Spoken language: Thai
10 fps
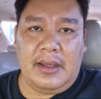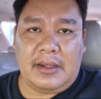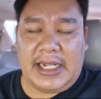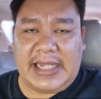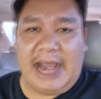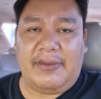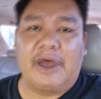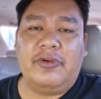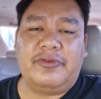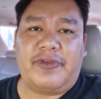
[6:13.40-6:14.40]
แต่ถามว่า
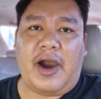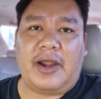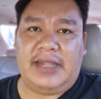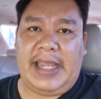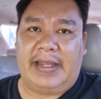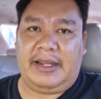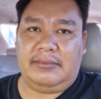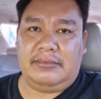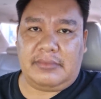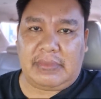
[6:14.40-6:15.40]
คุณฟอร์ดเนี่ย
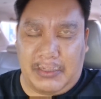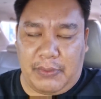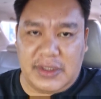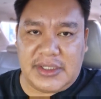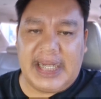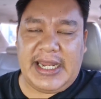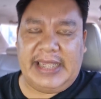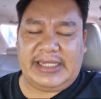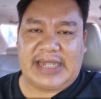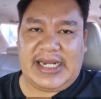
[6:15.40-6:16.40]
กับคนเสื้อแดง
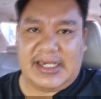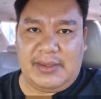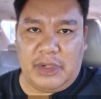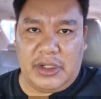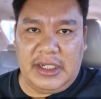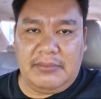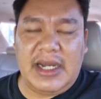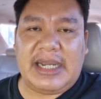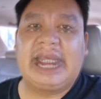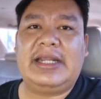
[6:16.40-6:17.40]
อิสระจำนวนหนึ่ง
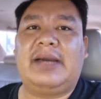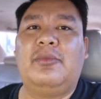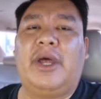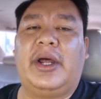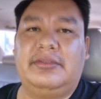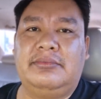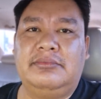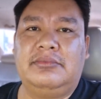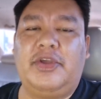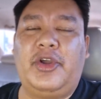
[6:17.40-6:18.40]
เมื่อเคลื่อนขบวน
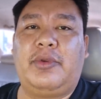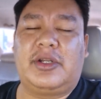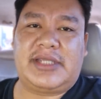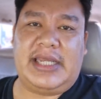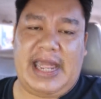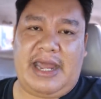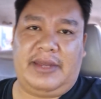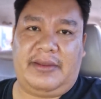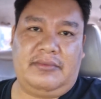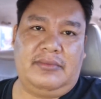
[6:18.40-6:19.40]
โดยรถเสร็จแล้ว
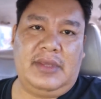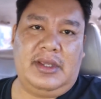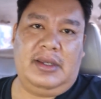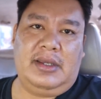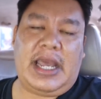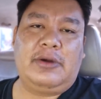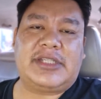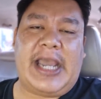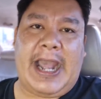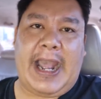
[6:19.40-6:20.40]
เนี่ยเขา
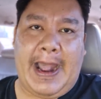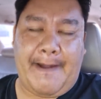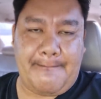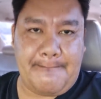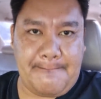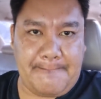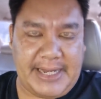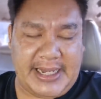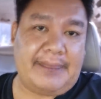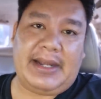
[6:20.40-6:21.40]
จะไป
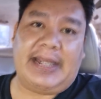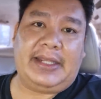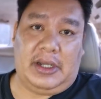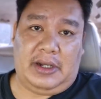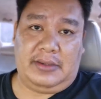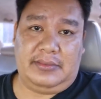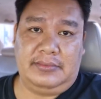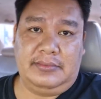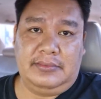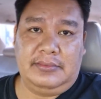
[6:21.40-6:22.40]
ทำอะไรต่อ
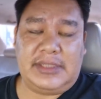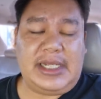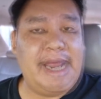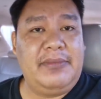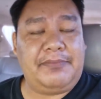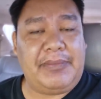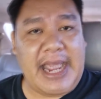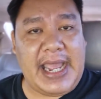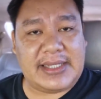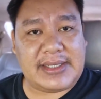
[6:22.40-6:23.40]
จะทำเหมือนปี
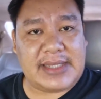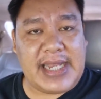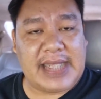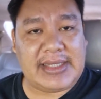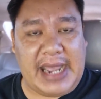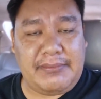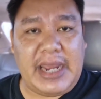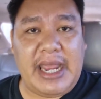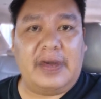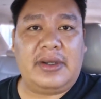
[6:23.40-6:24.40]
ห้าห้าสามไหม
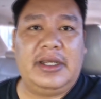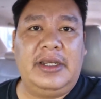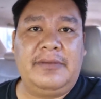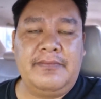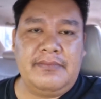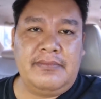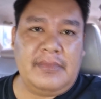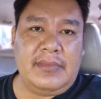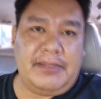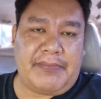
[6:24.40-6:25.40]
ก็คือ
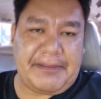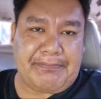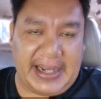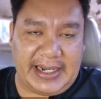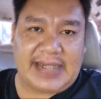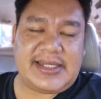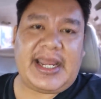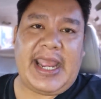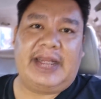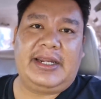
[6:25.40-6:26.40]
ไปปักหลักสัก
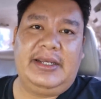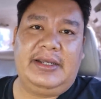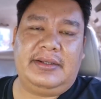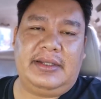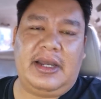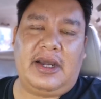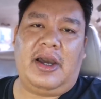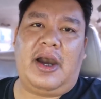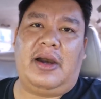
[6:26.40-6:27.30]
แห่งหนึ่งแล้วก็